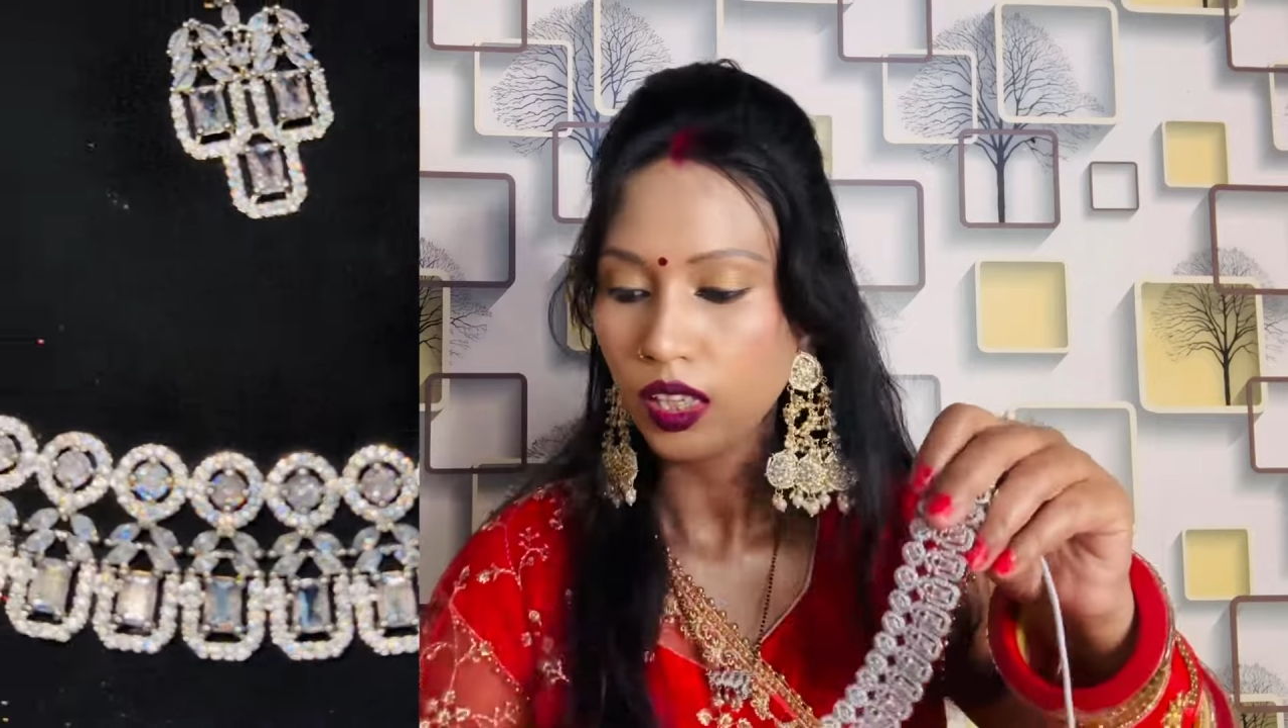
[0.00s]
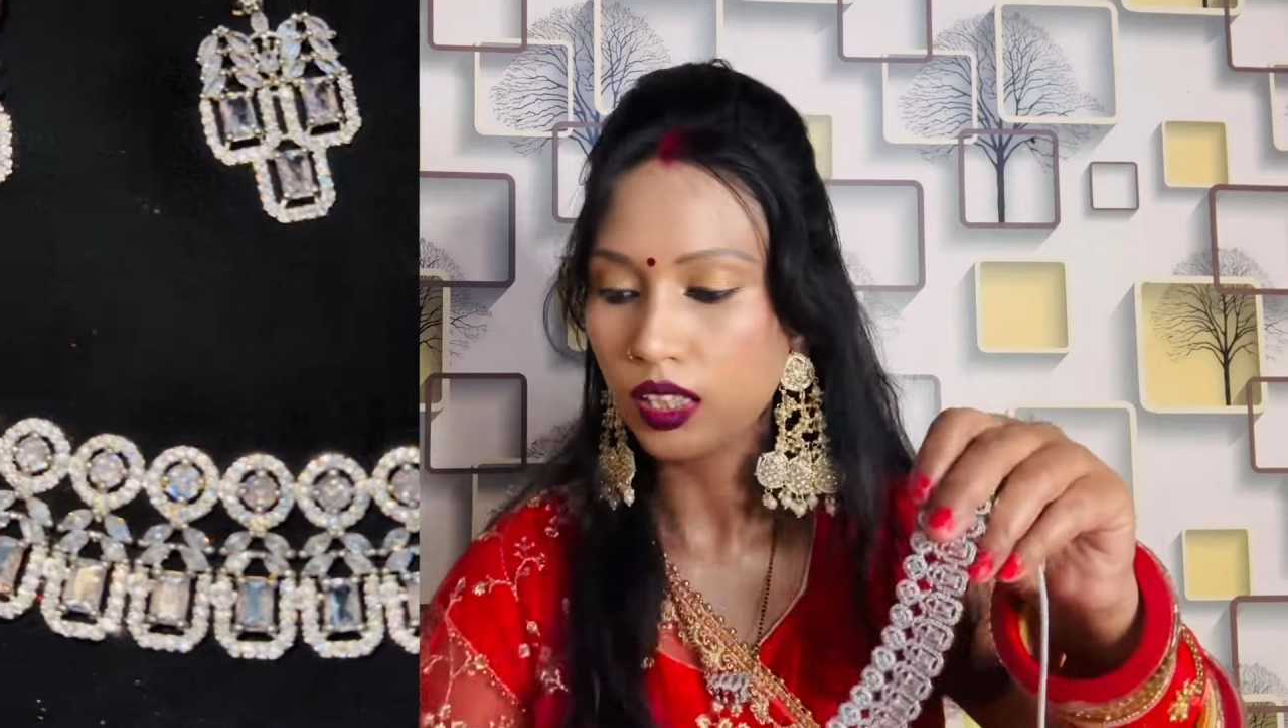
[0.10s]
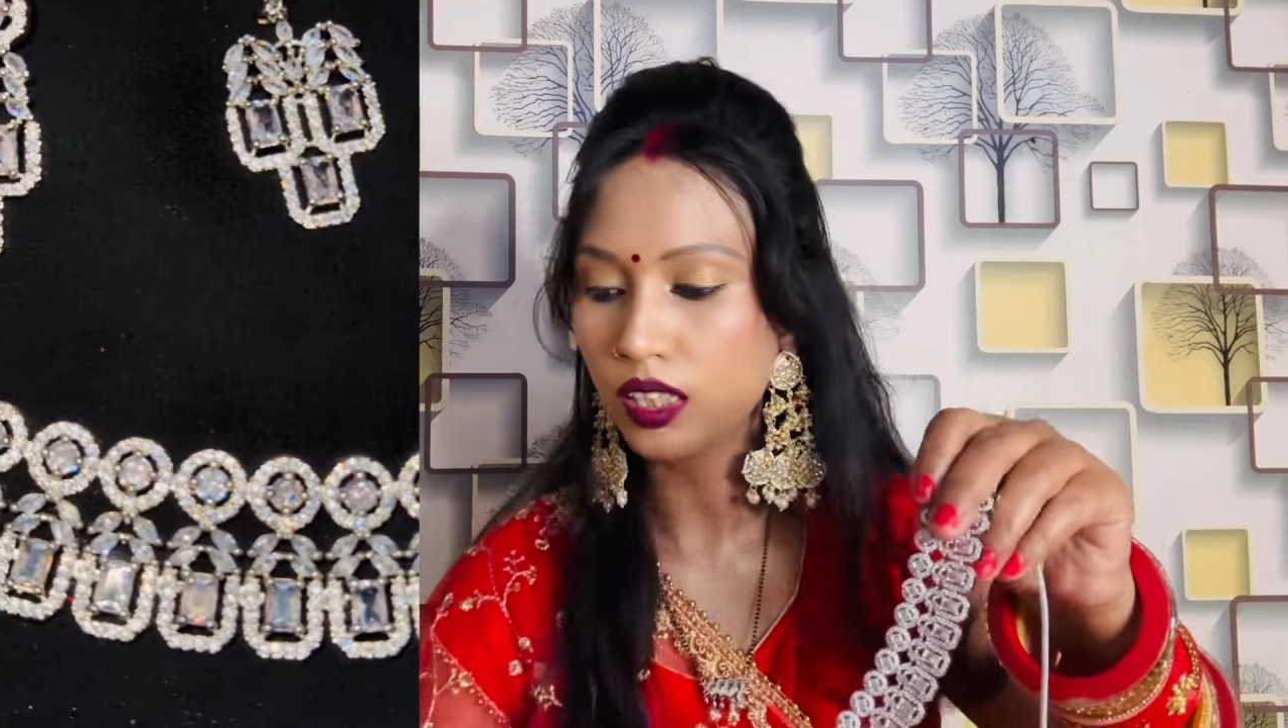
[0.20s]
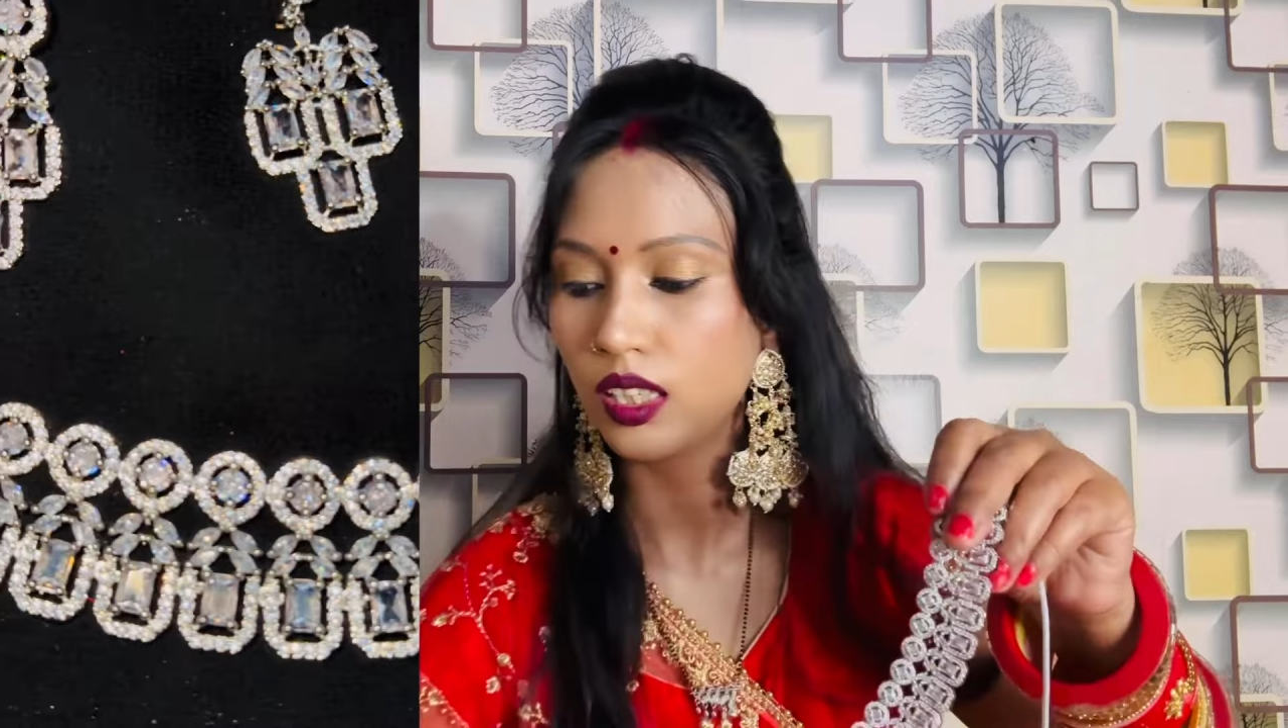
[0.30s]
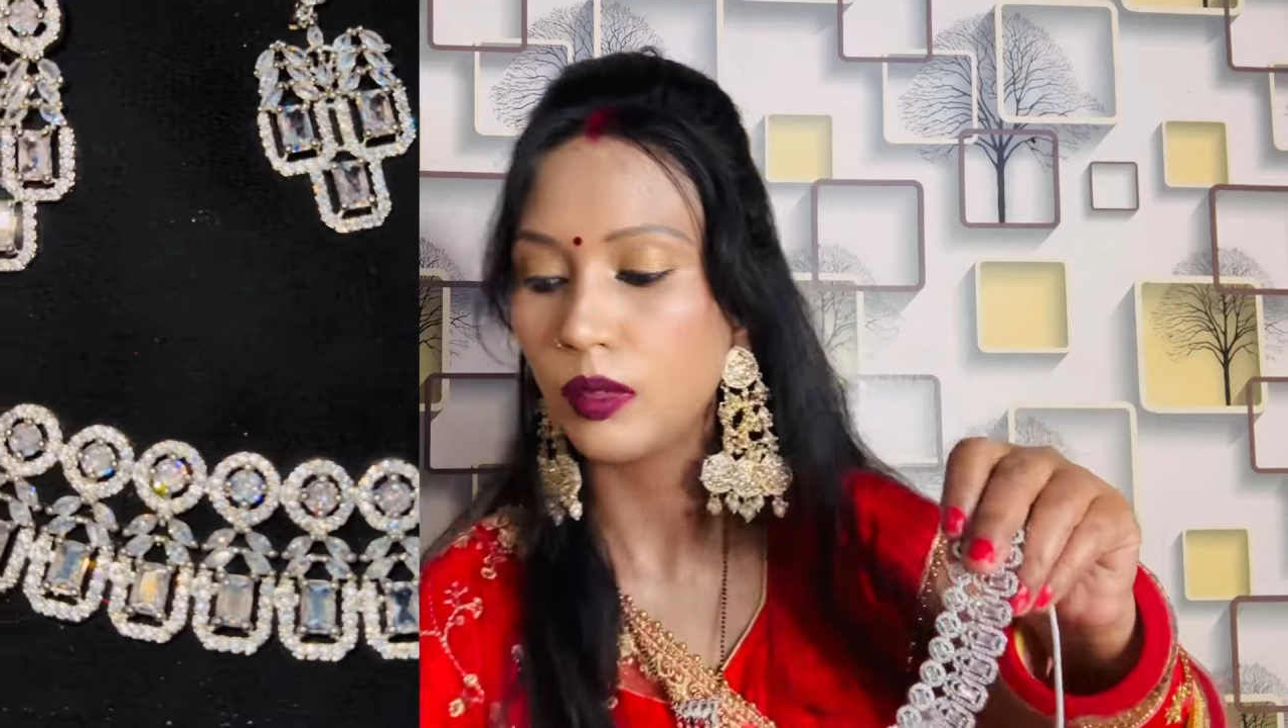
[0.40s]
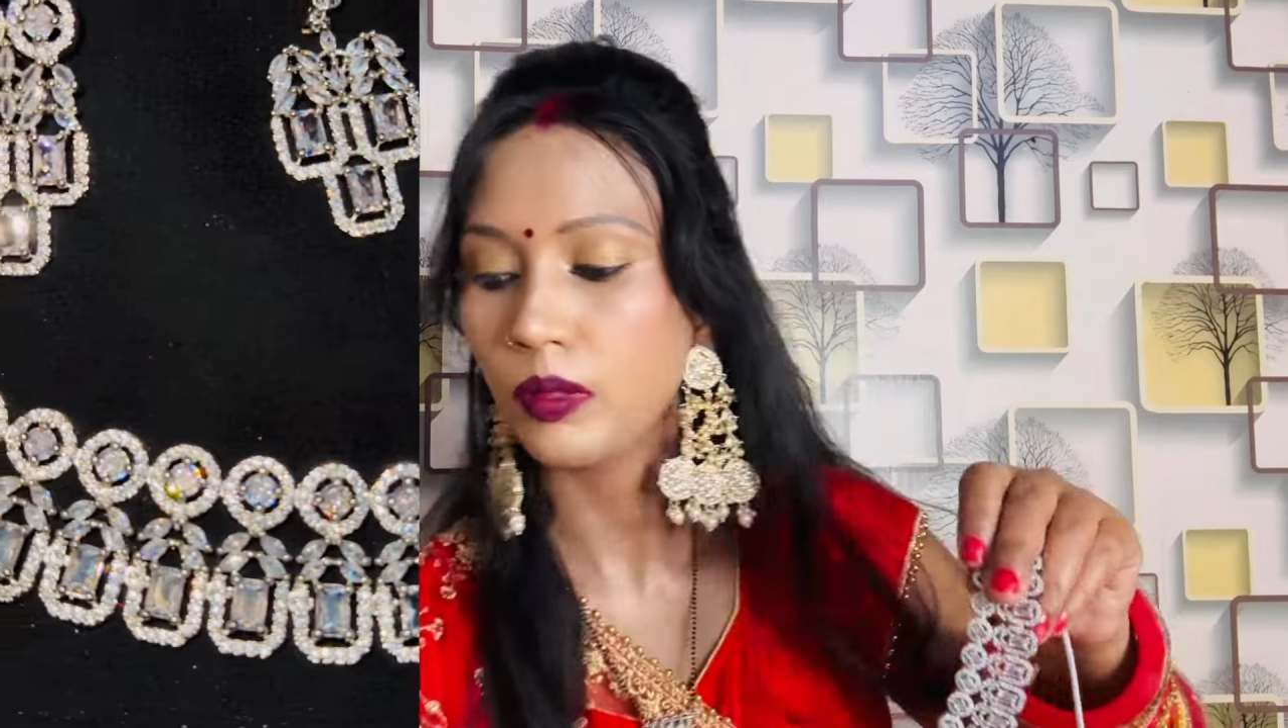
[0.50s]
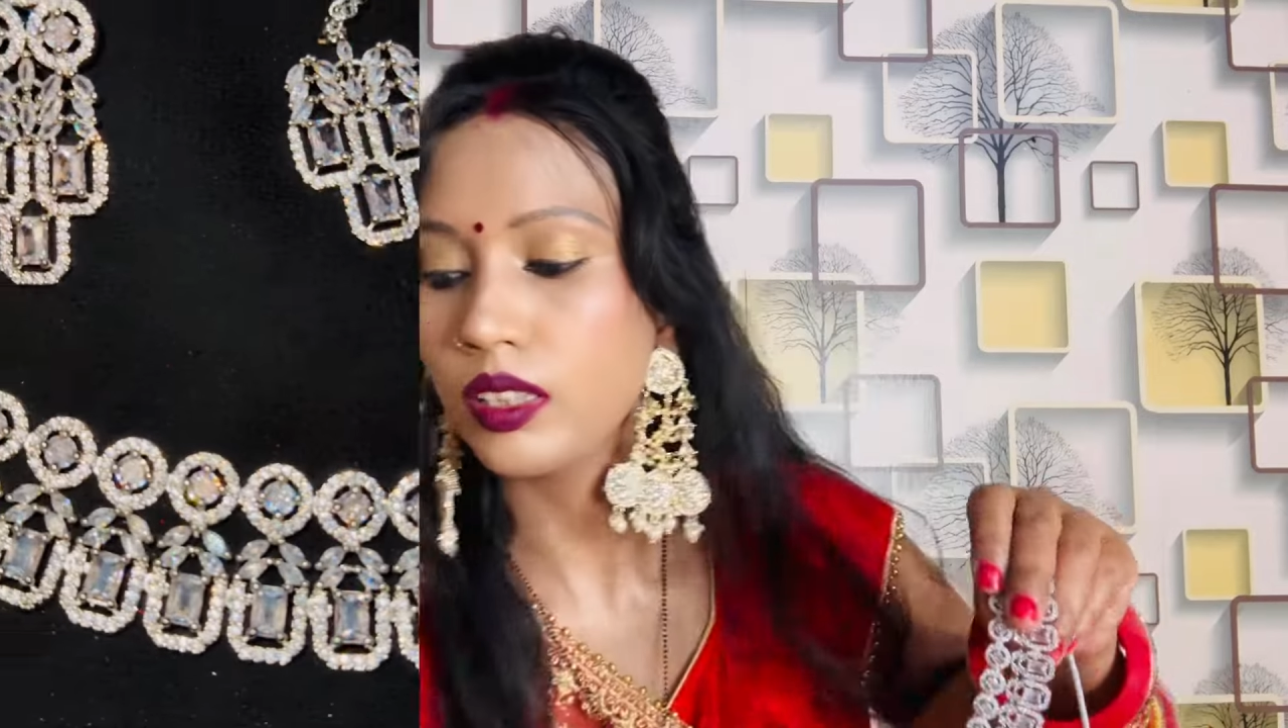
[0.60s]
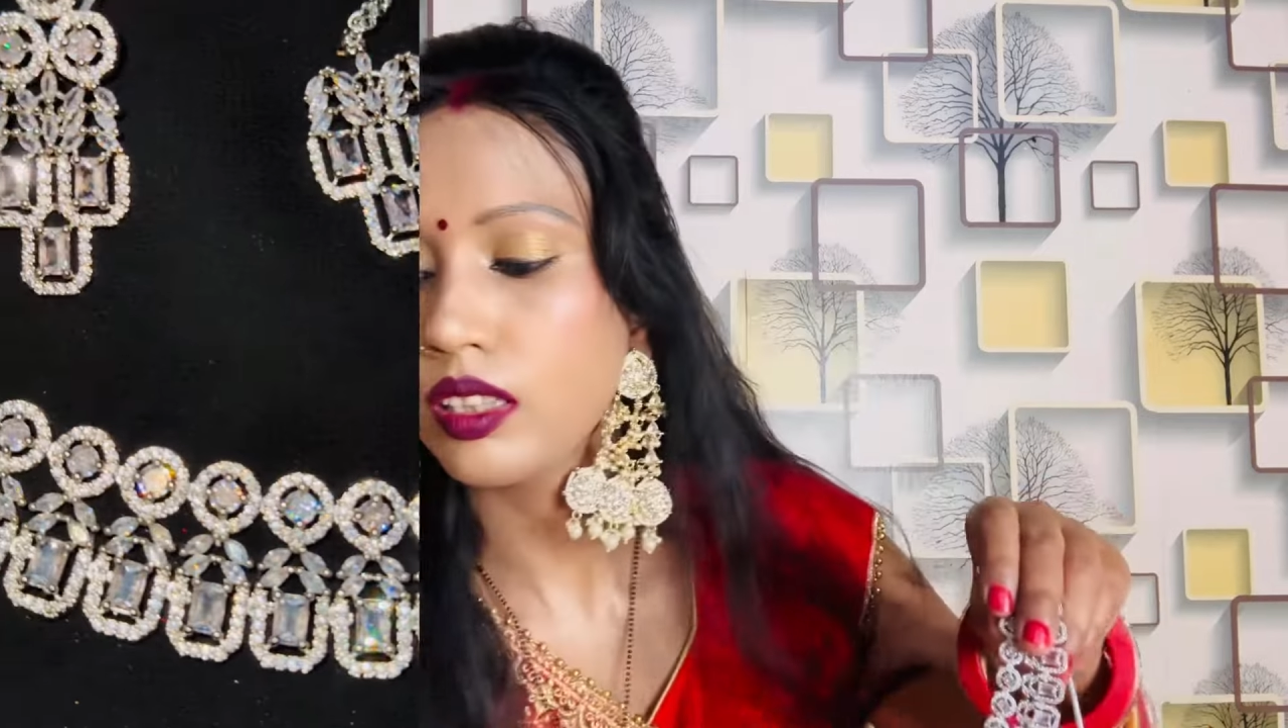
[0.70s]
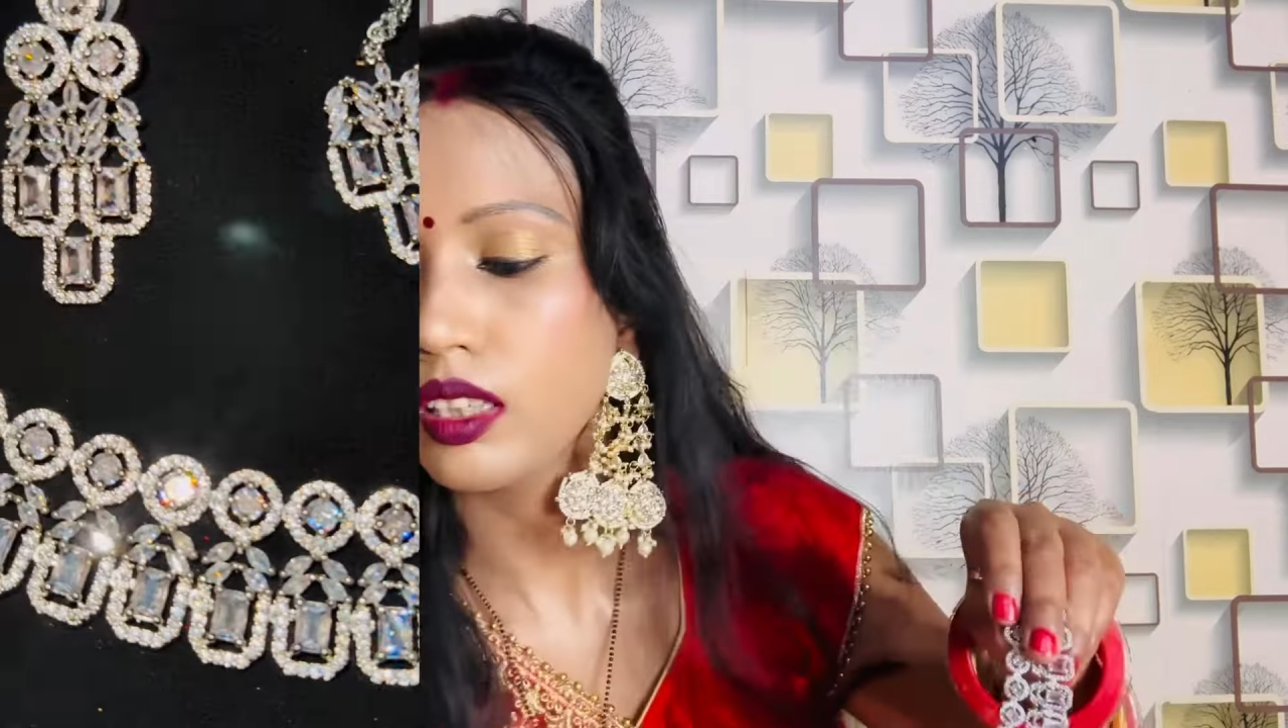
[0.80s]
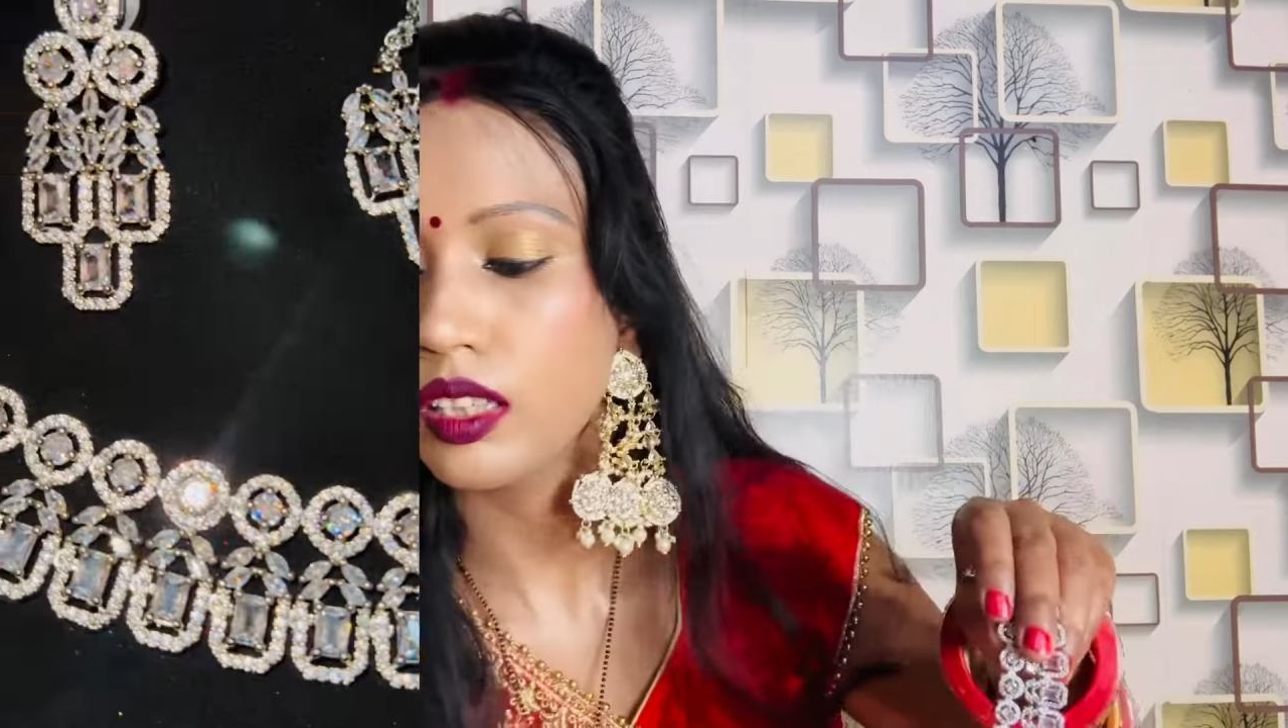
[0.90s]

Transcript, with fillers: इसकी भी जितनी